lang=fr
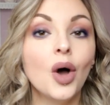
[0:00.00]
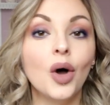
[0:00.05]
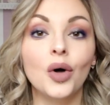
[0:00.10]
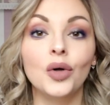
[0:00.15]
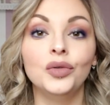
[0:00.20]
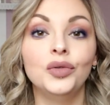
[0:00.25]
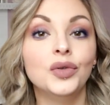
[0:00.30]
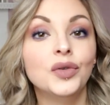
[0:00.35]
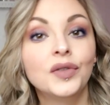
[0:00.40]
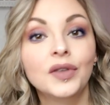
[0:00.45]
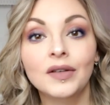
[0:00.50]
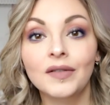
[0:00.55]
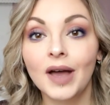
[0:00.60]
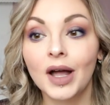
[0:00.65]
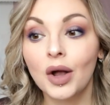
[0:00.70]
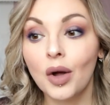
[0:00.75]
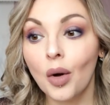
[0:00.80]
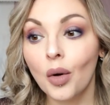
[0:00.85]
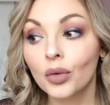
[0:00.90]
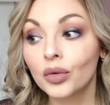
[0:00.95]
de ses
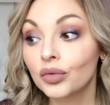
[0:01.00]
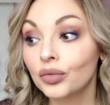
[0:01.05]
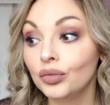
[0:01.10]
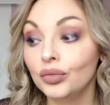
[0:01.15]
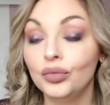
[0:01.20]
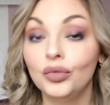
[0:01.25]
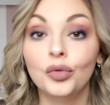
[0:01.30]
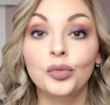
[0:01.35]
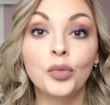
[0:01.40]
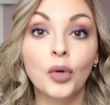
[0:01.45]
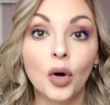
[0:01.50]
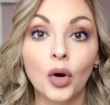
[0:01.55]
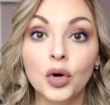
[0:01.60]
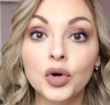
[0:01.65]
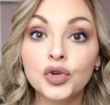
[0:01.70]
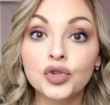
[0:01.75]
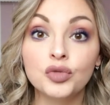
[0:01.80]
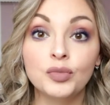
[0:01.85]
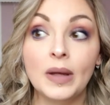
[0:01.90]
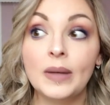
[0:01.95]
vacances ou de
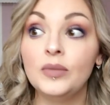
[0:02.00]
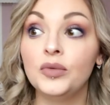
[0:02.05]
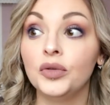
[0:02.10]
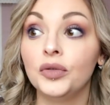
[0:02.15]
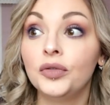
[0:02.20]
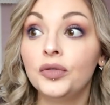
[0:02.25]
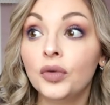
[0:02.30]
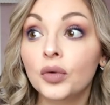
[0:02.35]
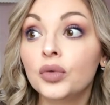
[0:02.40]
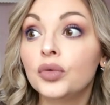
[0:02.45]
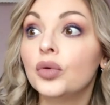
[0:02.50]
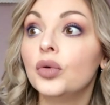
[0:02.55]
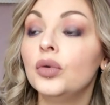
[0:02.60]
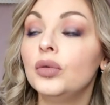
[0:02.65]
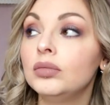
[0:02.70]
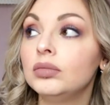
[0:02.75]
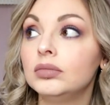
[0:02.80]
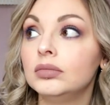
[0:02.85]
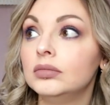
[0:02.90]
proches ou même de photos